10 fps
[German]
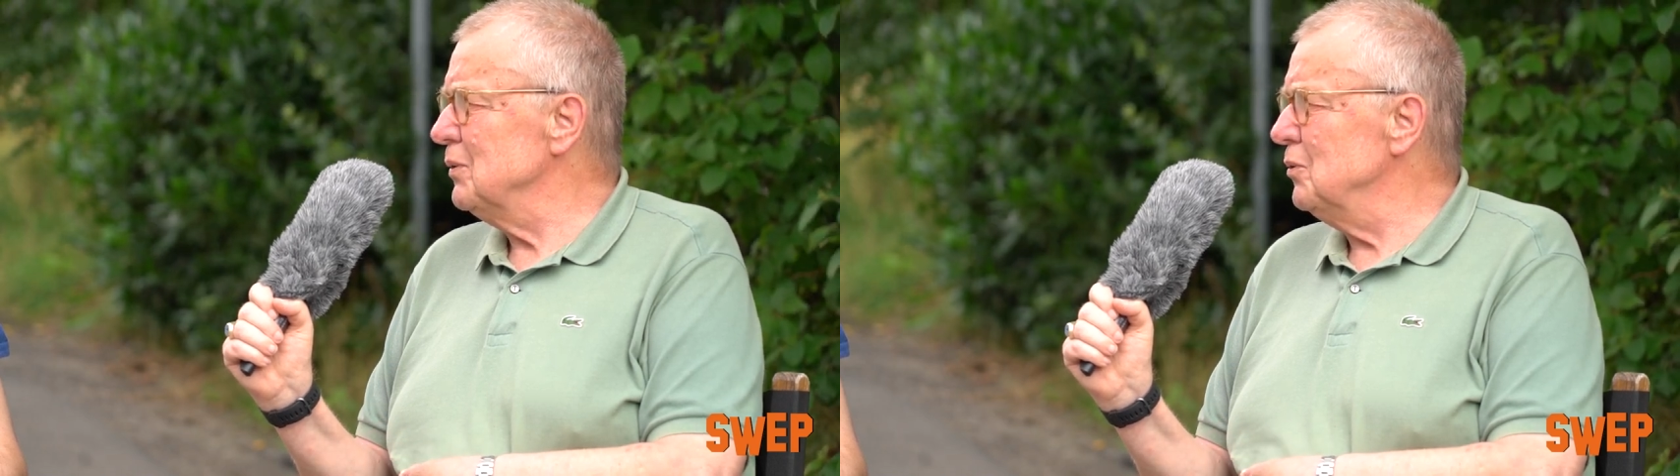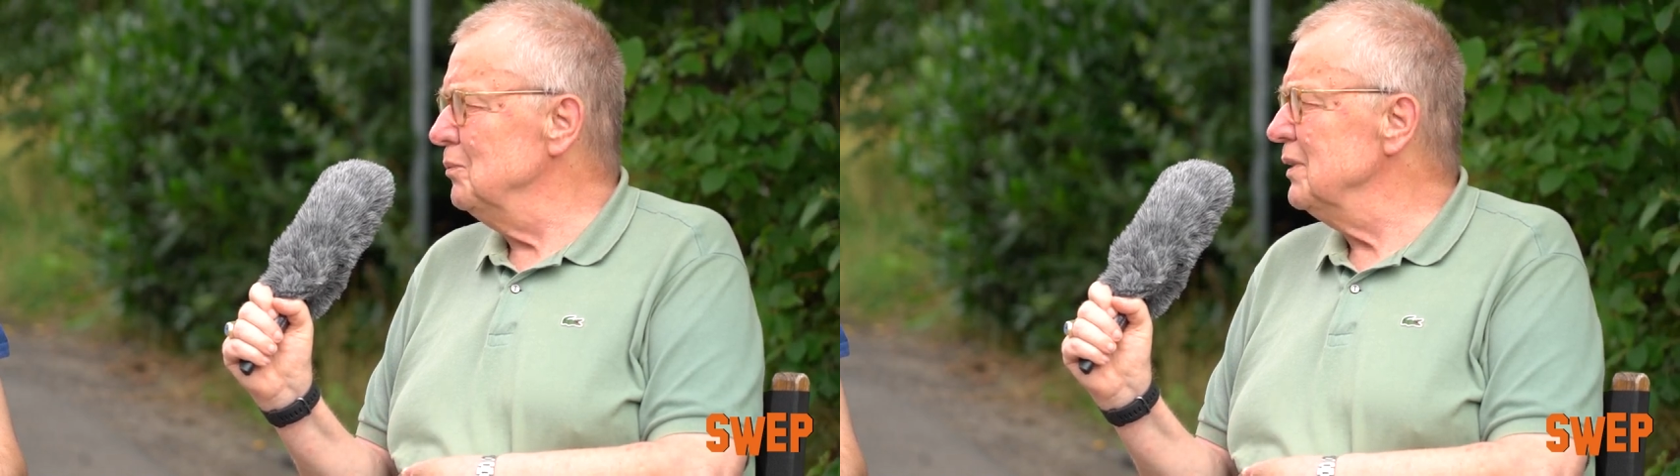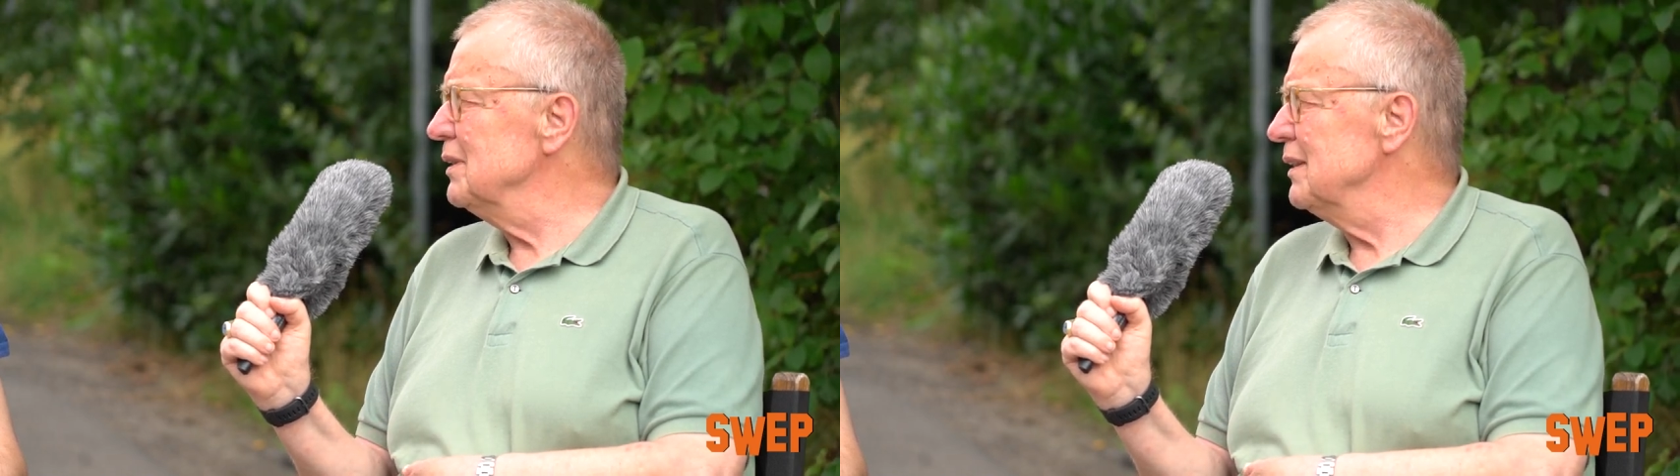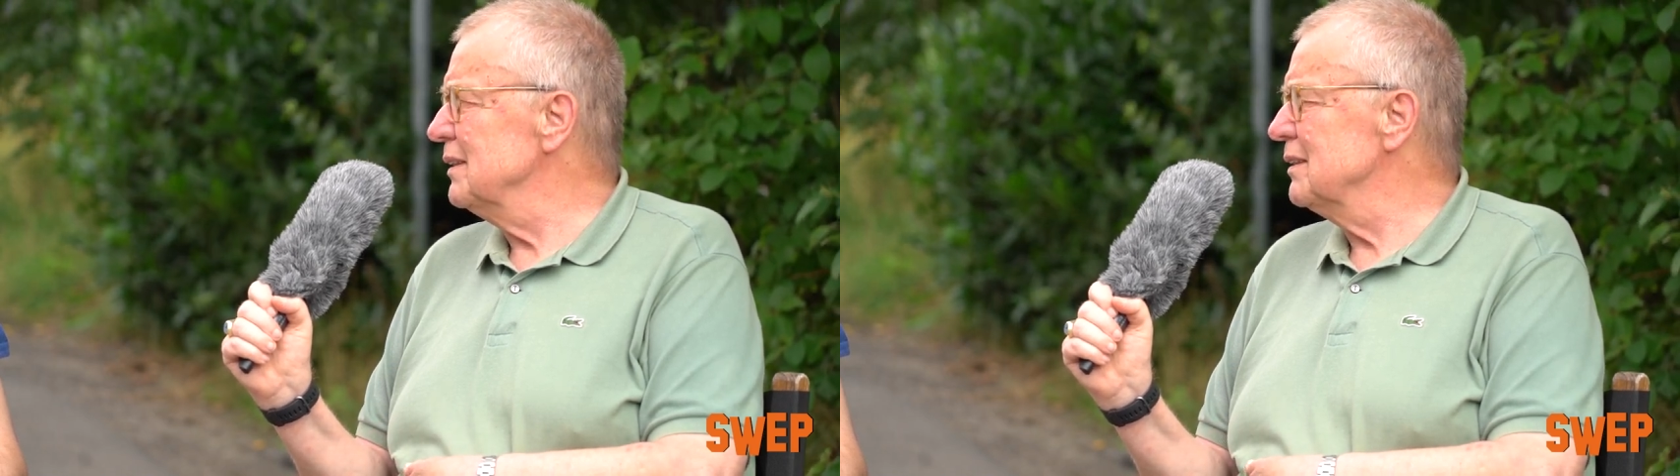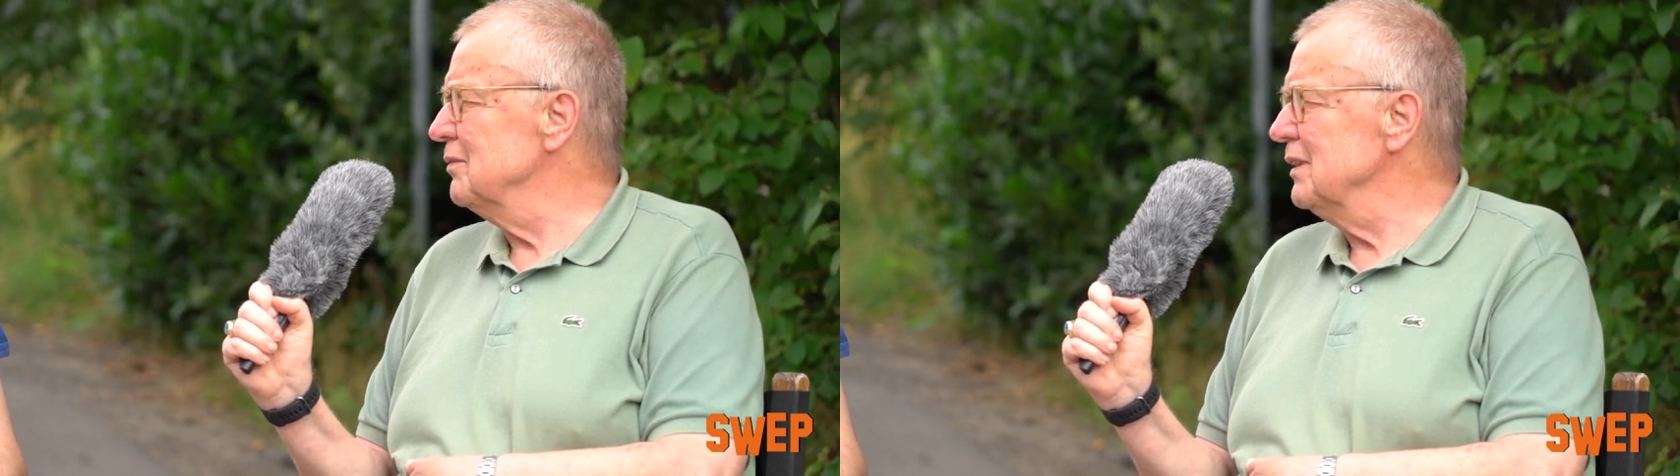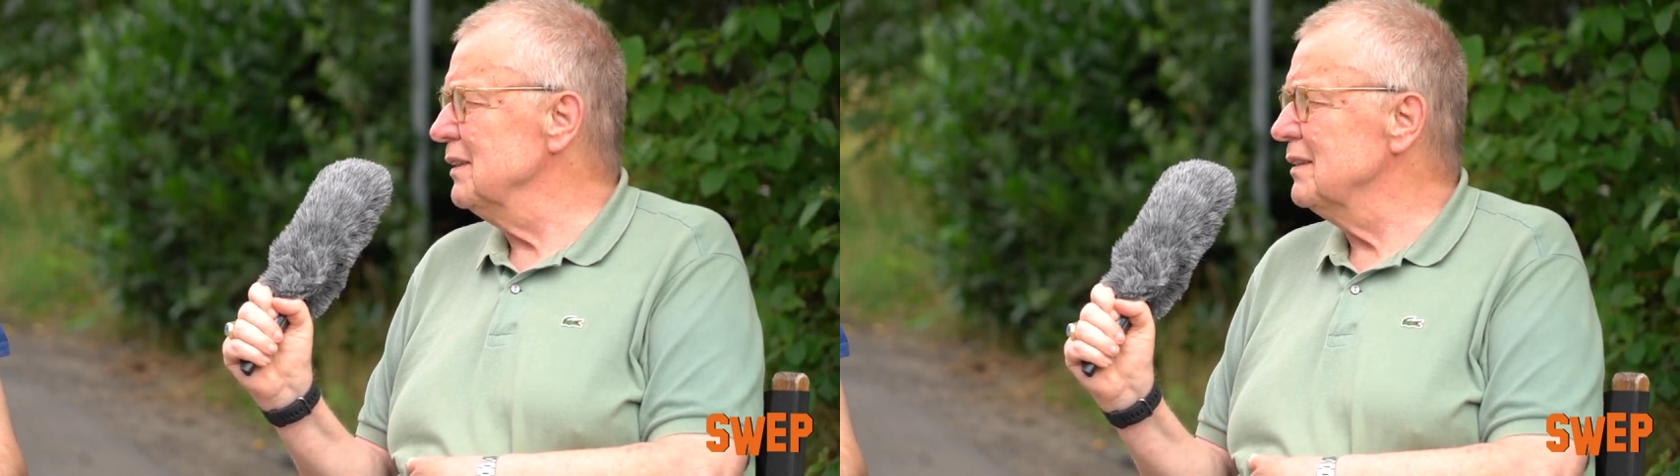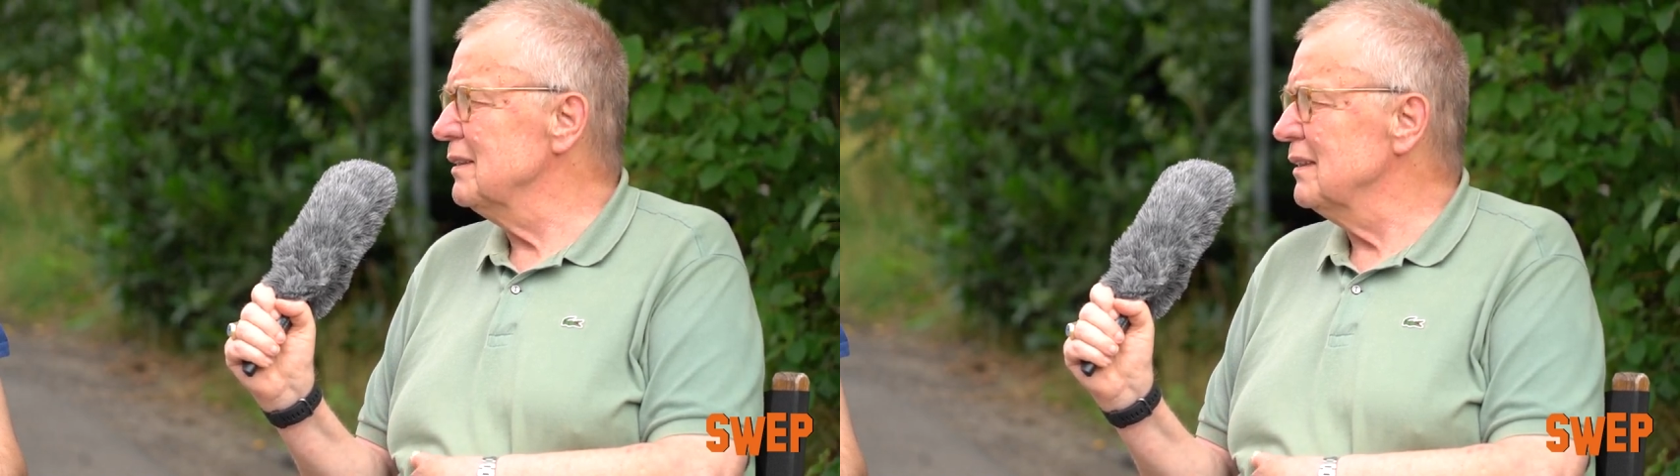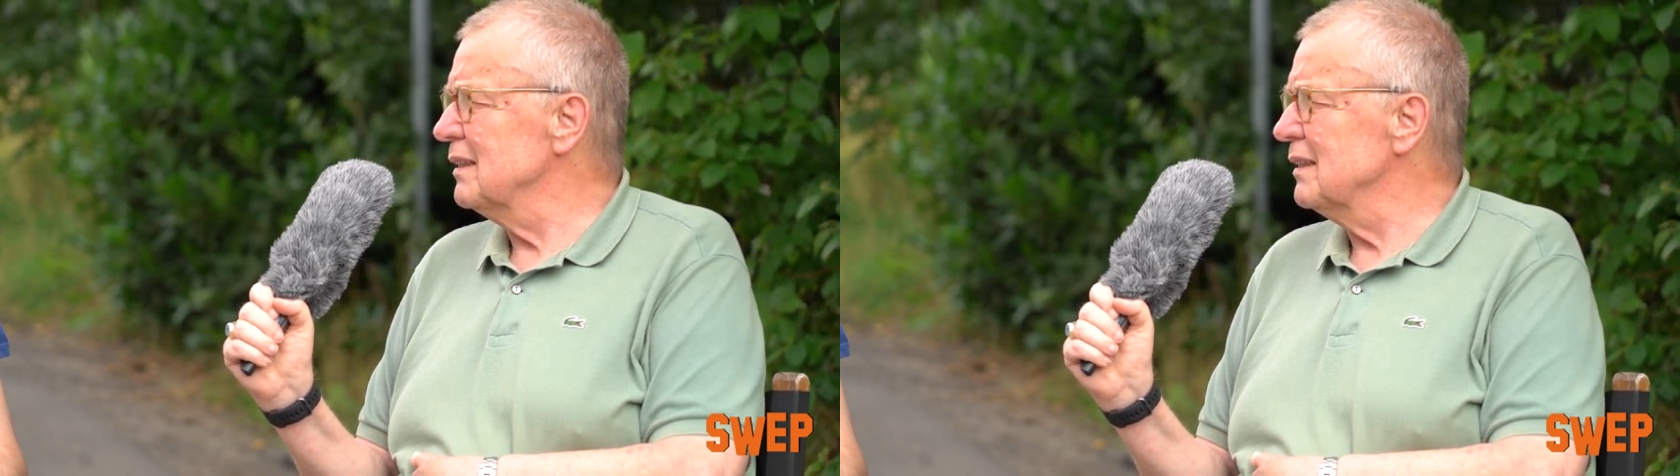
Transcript: umgesetzt wird,